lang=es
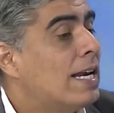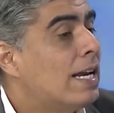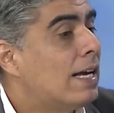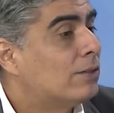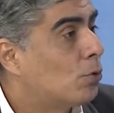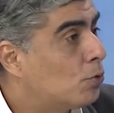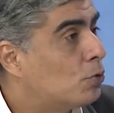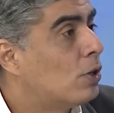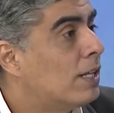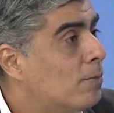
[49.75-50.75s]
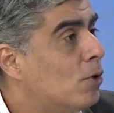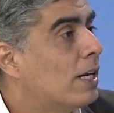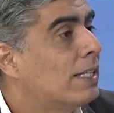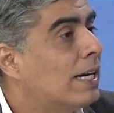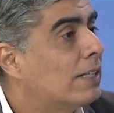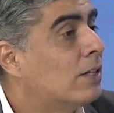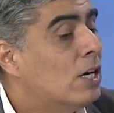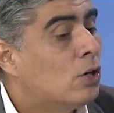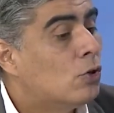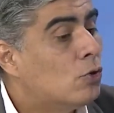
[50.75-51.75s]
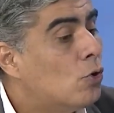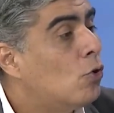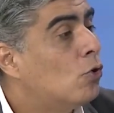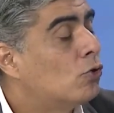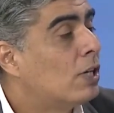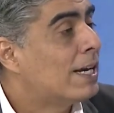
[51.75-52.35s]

y las soluciones democráticas no